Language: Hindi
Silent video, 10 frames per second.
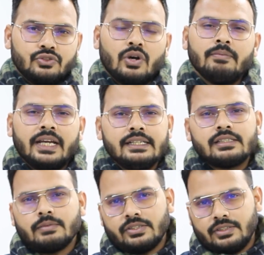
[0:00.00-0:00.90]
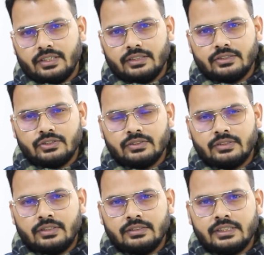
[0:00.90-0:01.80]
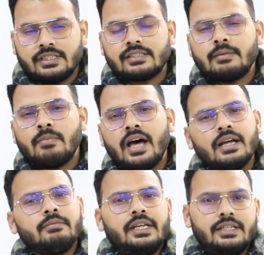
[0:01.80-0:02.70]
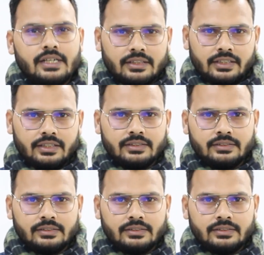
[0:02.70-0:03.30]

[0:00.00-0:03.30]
जो हम नहीं समझते जिसका सम्मान हम नहीं करते